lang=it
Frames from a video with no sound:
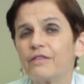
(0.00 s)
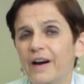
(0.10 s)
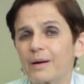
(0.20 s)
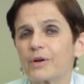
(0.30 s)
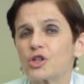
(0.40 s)

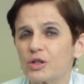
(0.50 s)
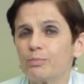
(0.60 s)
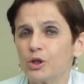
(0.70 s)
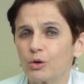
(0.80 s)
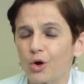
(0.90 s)
farmaci
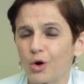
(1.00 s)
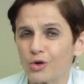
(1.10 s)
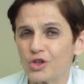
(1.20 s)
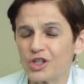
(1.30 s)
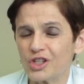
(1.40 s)

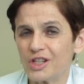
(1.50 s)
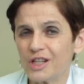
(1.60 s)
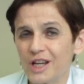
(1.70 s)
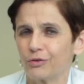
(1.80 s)
biologici,